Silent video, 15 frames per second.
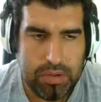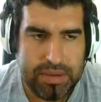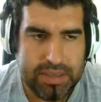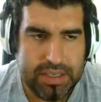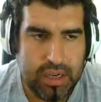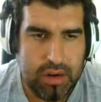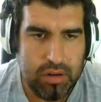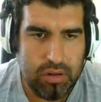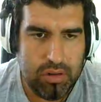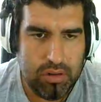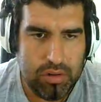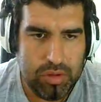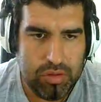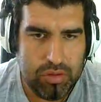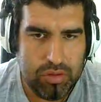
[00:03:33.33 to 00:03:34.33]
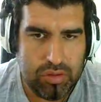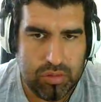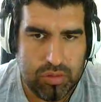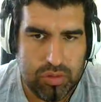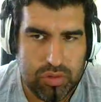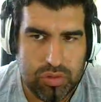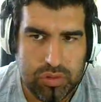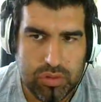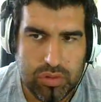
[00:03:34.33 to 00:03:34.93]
Pero pasa que el color no me gusta mucho.